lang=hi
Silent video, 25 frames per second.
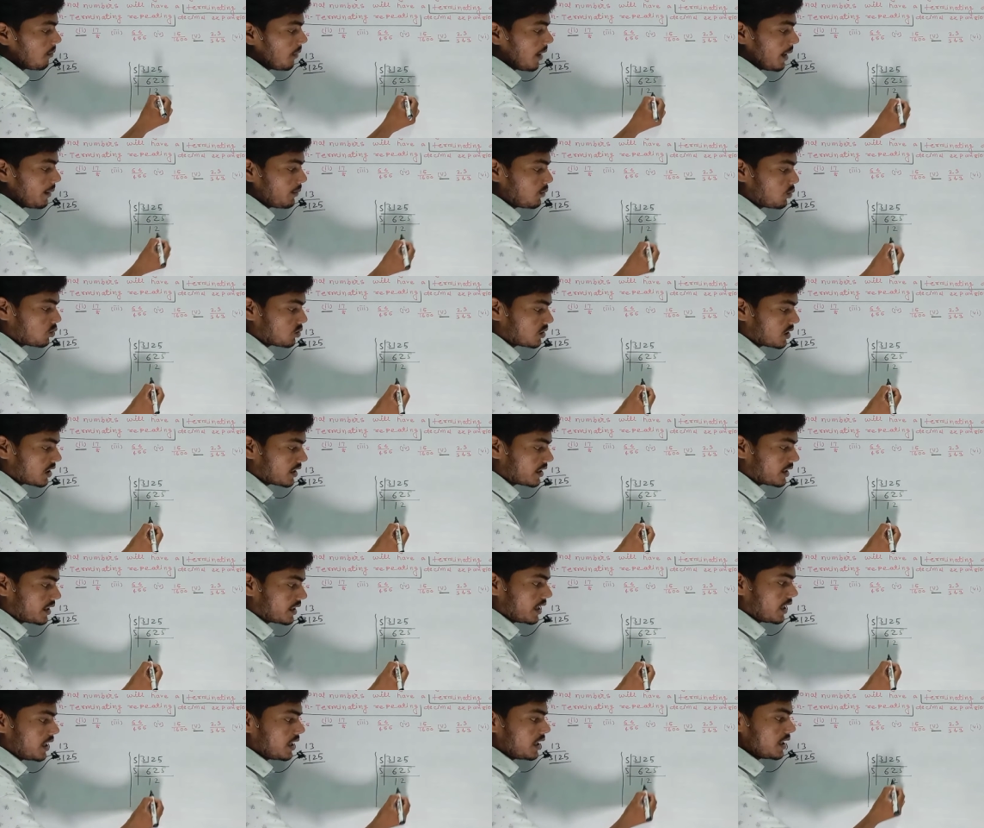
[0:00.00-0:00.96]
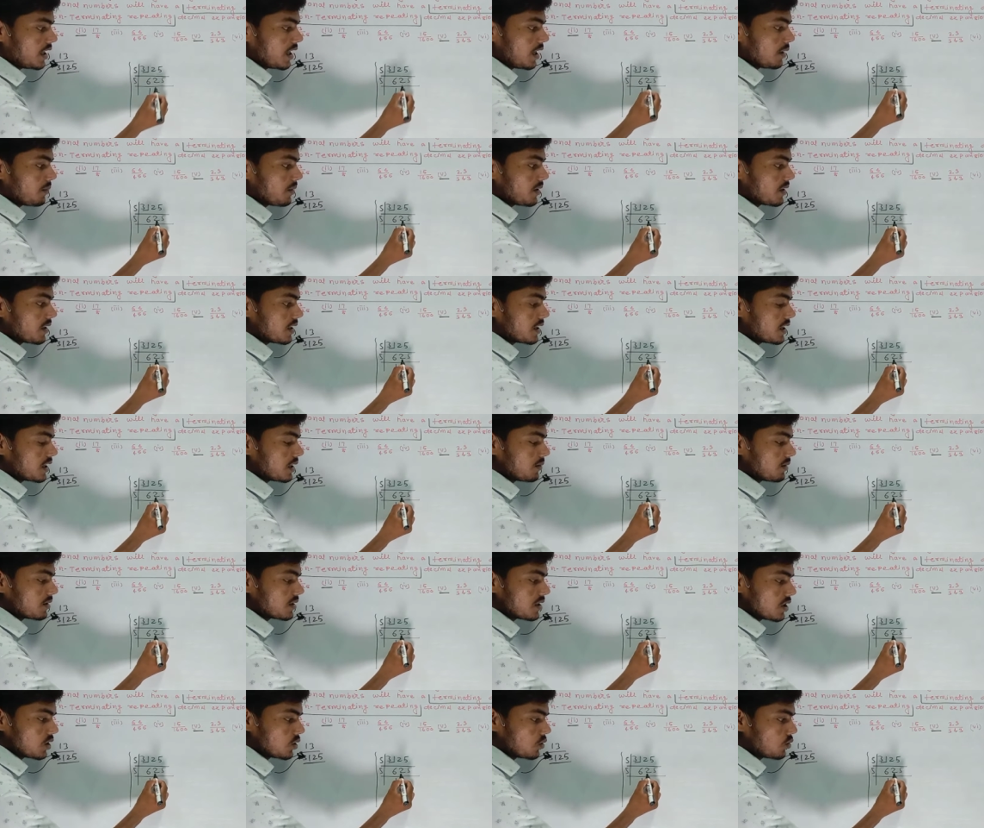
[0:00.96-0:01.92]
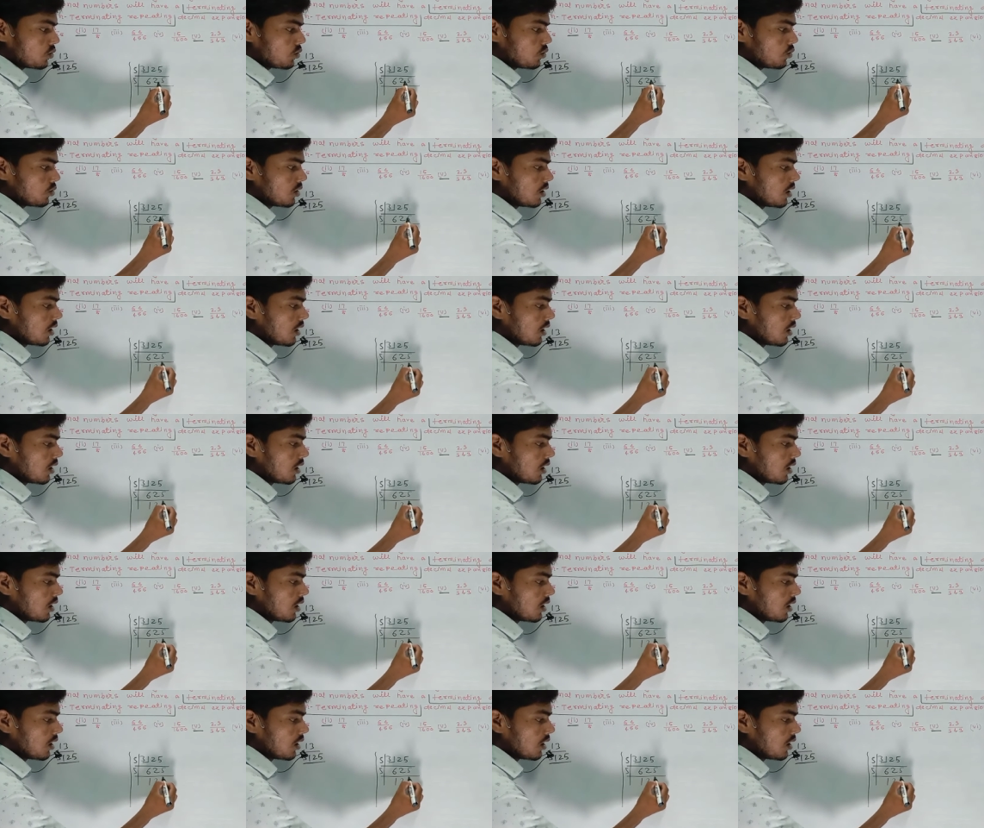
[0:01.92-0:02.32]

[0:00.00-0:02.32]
फाइव टू जै टेन यहाँ पर कितना बचा टू